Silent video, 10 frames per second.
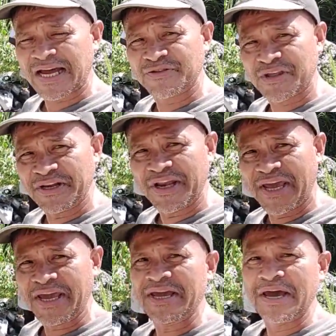ang
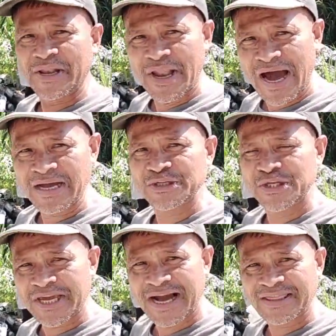tindi ng
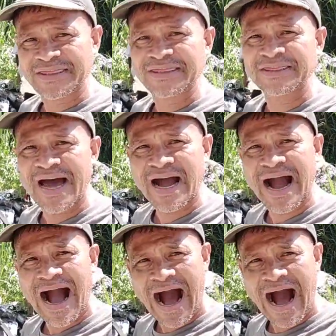sikat ng